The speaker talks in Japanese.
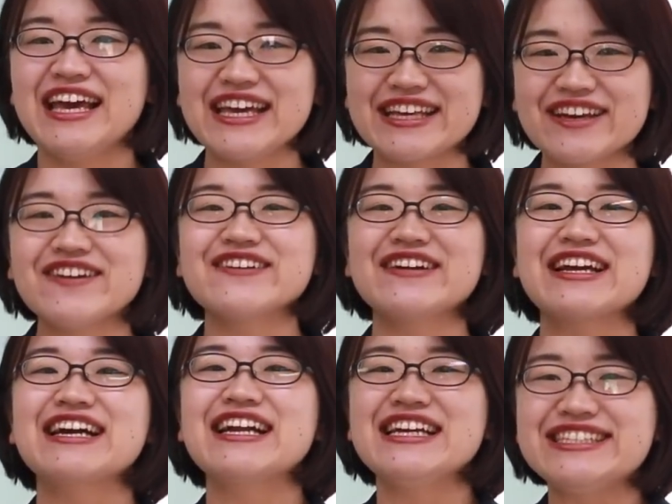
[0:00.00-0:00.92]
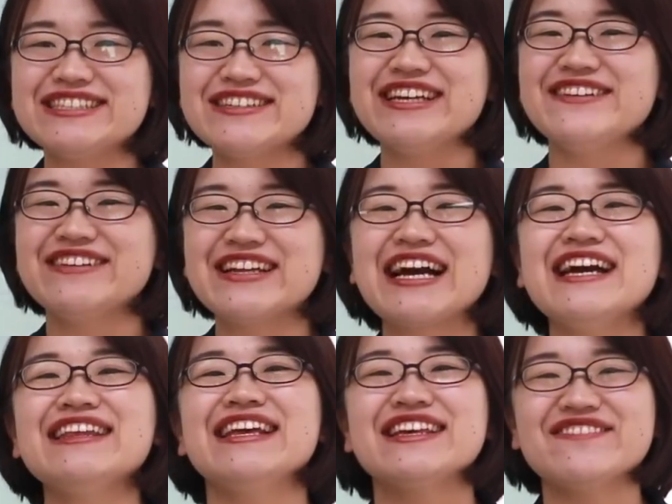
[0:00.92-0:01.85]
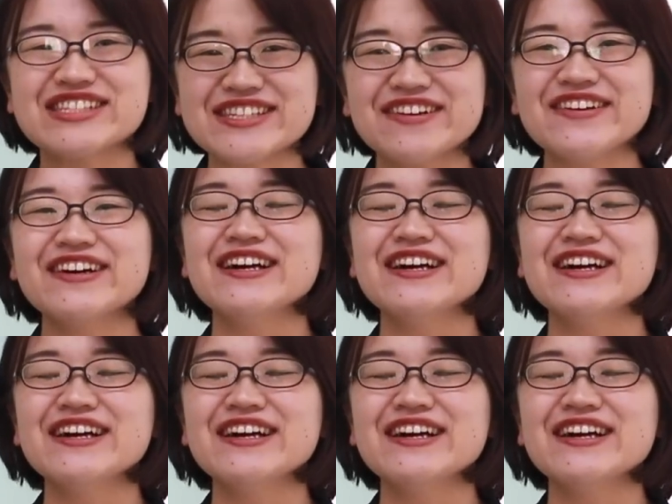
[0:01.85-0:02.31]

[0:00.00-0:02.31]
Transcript: えー、今日これから一緒に振り返っていきましょ